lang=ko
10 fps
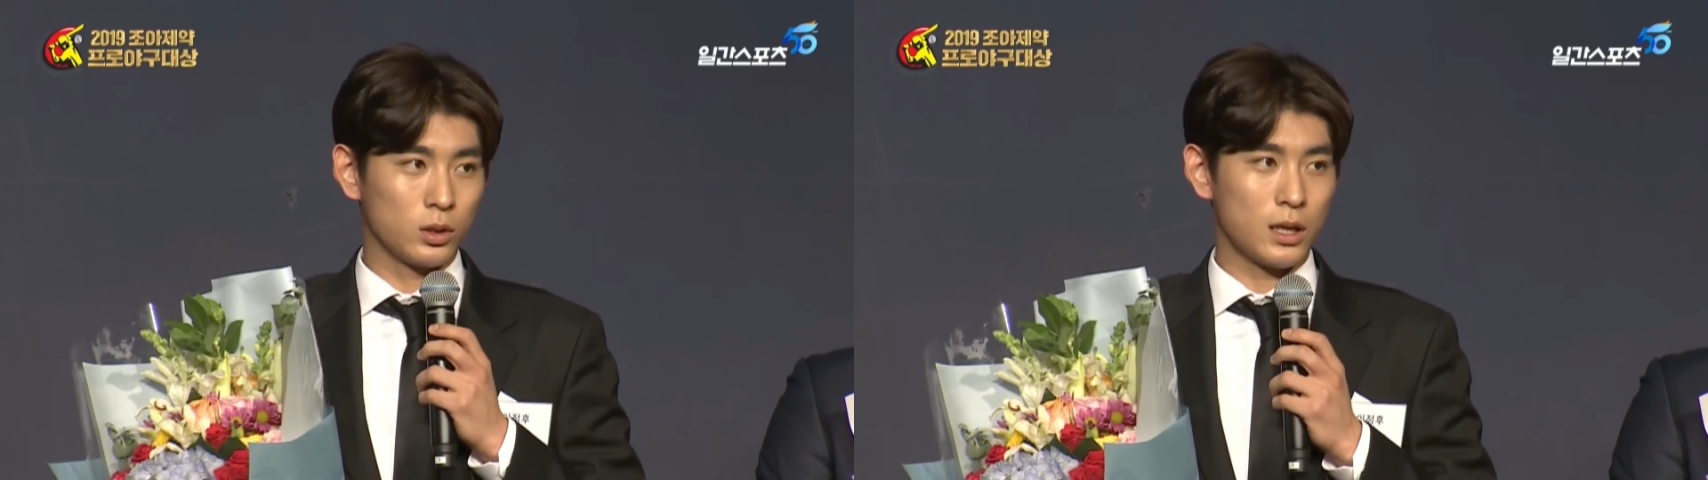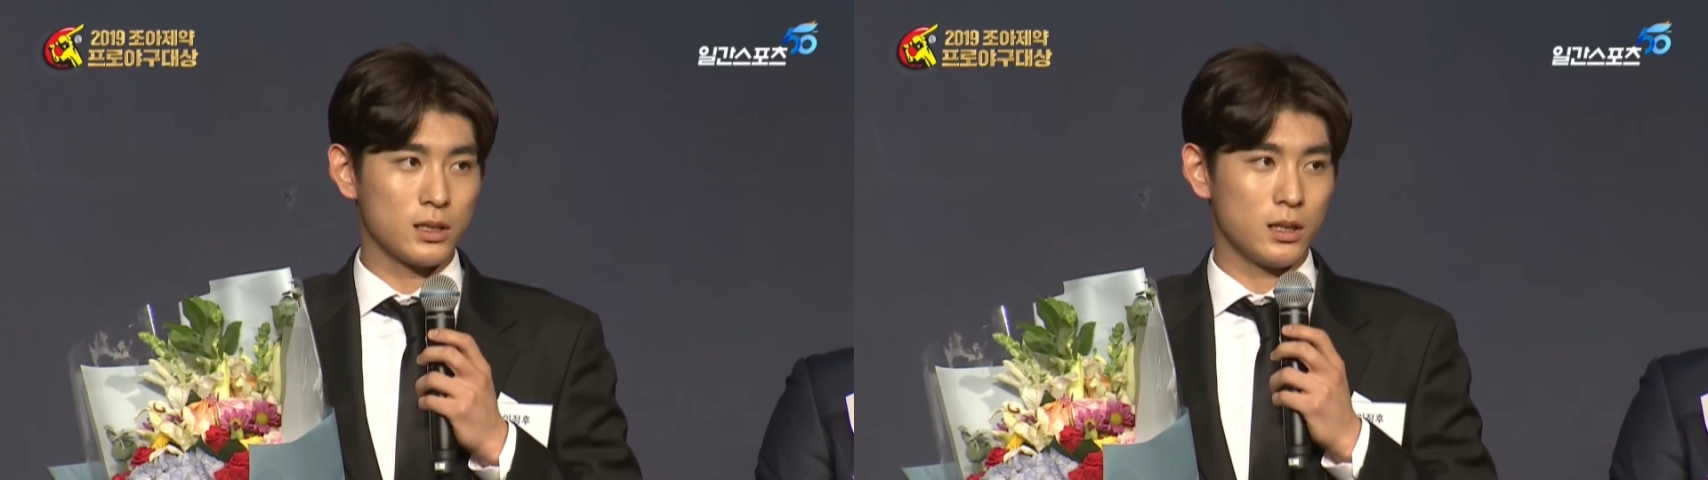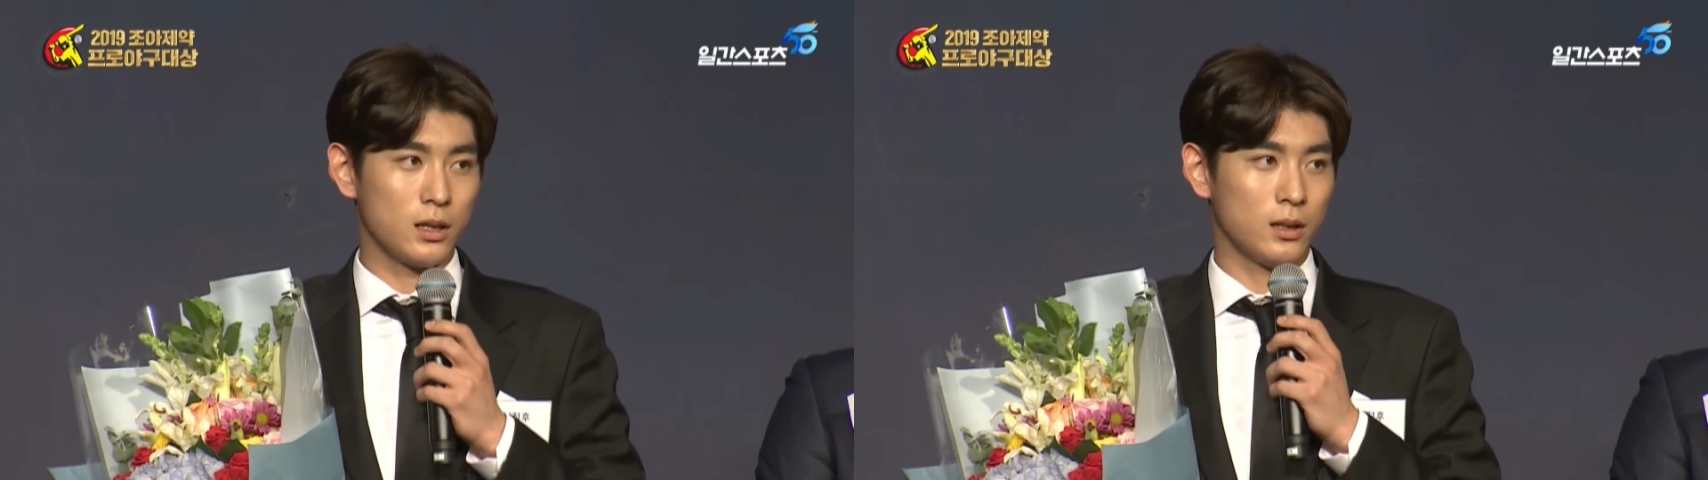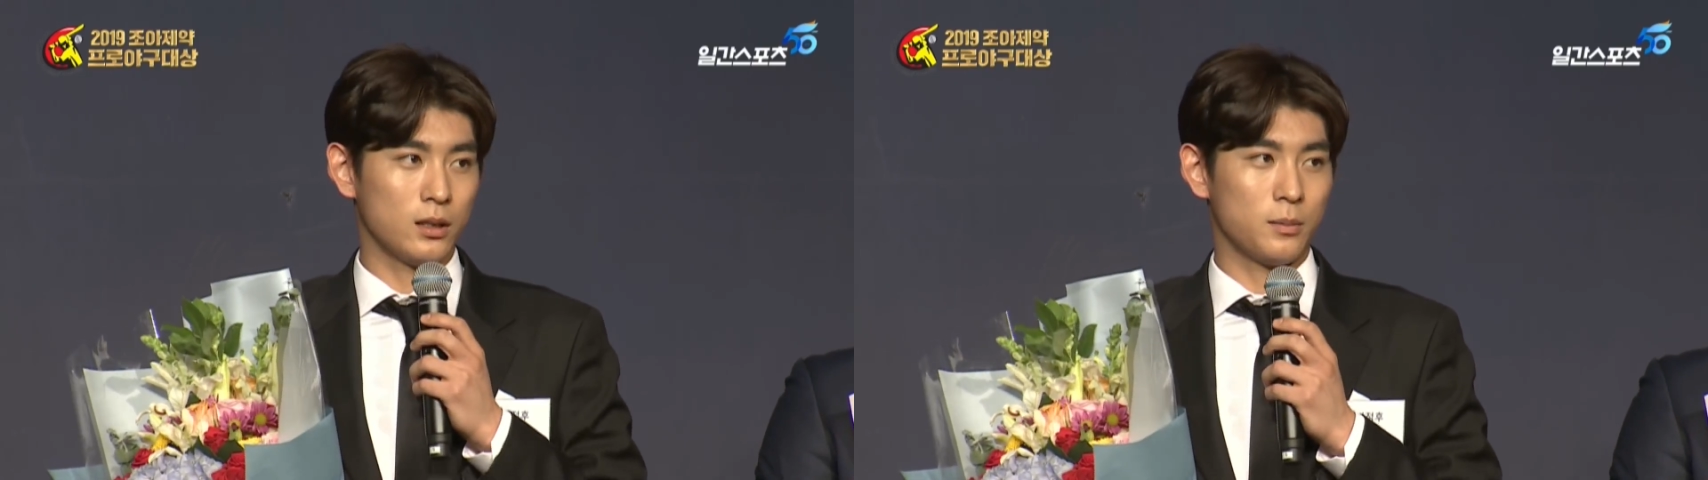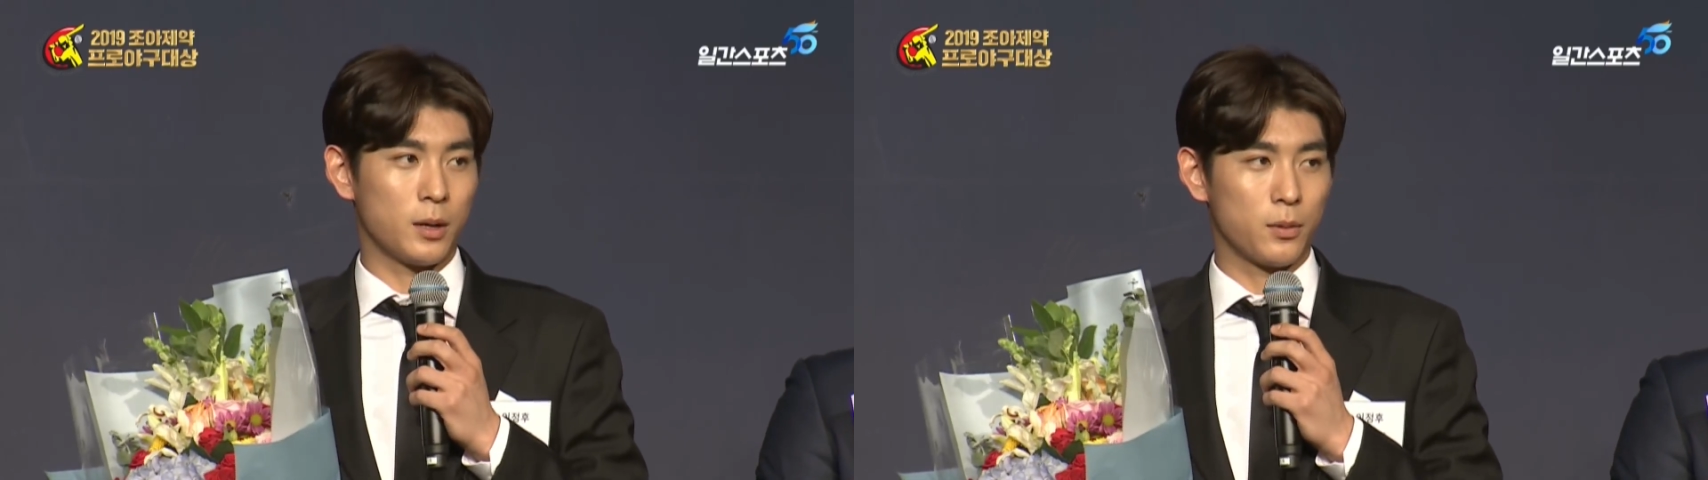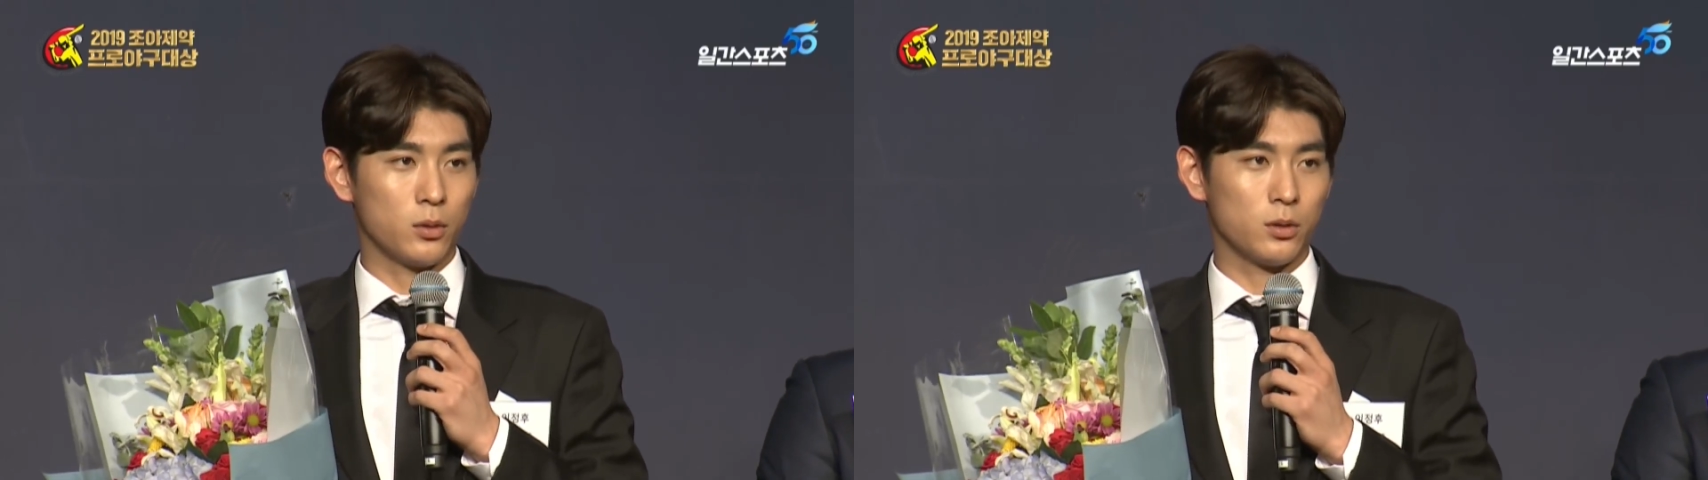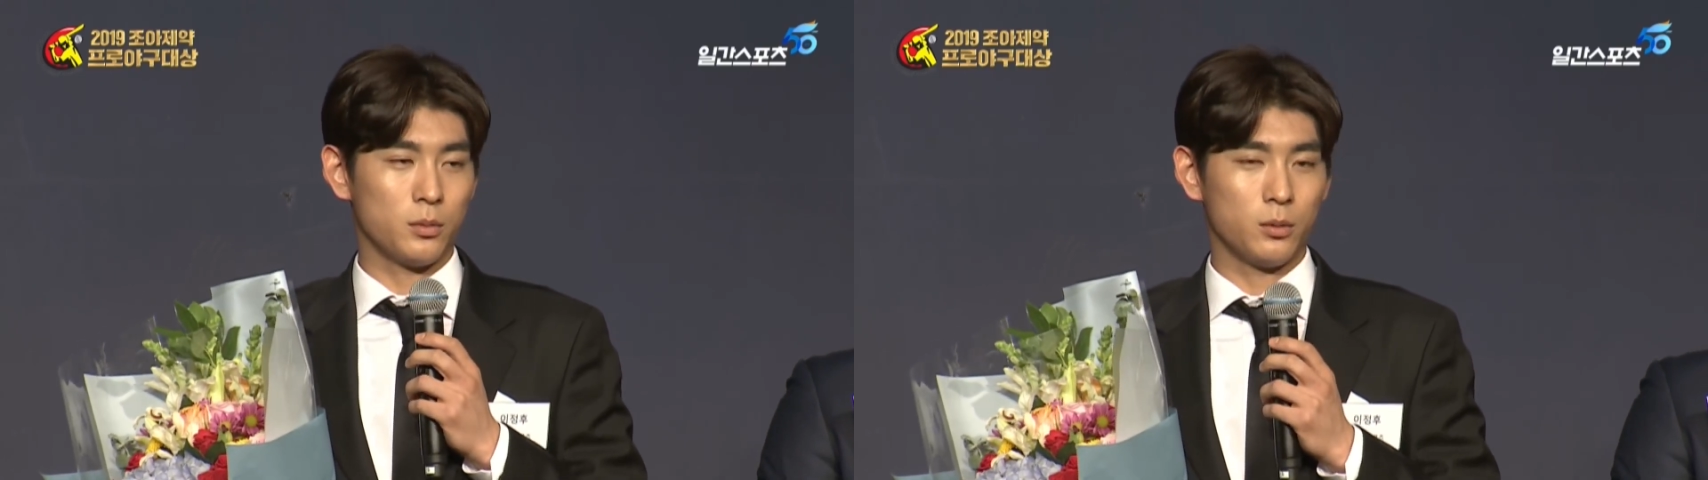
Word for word: 또 타자에는 박병호